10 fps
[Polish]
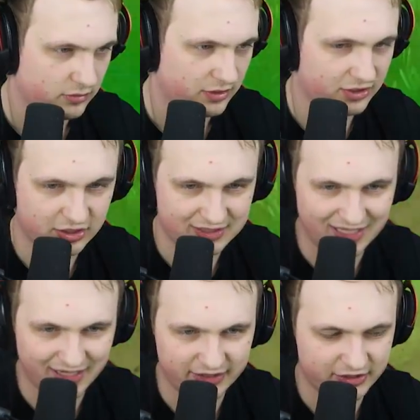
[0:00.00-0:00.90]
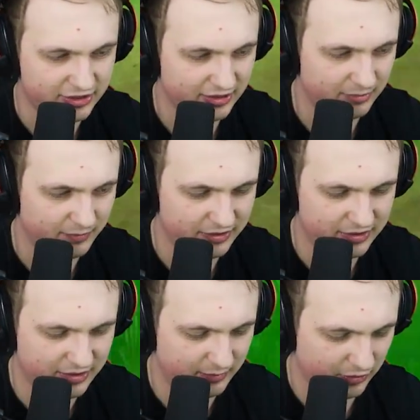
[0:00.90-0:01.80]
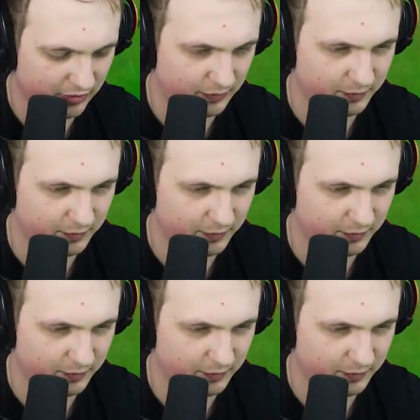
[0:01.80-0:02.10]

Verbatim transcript: Także starajcie się, bo będziecie mogli